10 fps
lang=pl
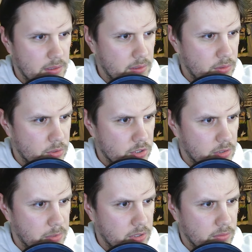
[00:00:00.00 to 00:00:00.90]
Już
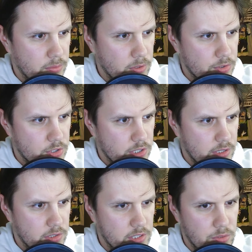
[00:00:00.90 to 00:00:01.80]
sobie to włączę.
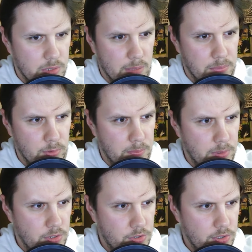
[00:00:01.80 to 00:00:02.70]
Jesteśmy na
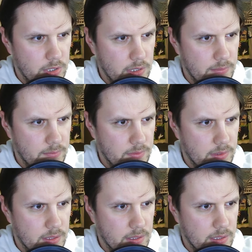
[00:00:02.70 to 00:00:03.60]
pulpicie
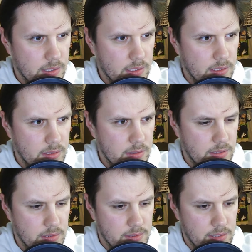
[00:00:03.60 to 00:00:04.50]
tak,
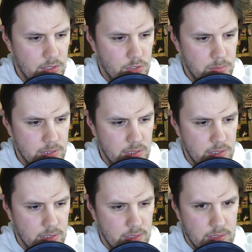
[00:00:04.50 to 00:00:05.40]
jesteśmy.
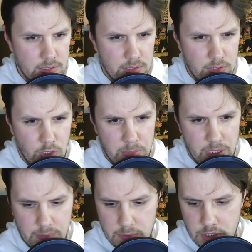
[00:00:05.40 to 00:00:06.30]

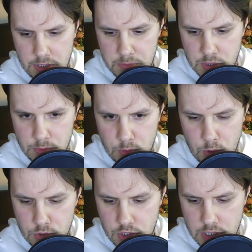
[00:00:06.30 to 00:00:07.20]
Dobra, my się
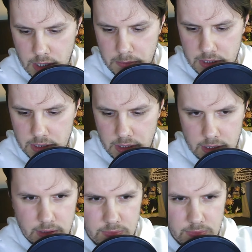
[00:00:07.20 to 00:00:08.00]
przełączamy na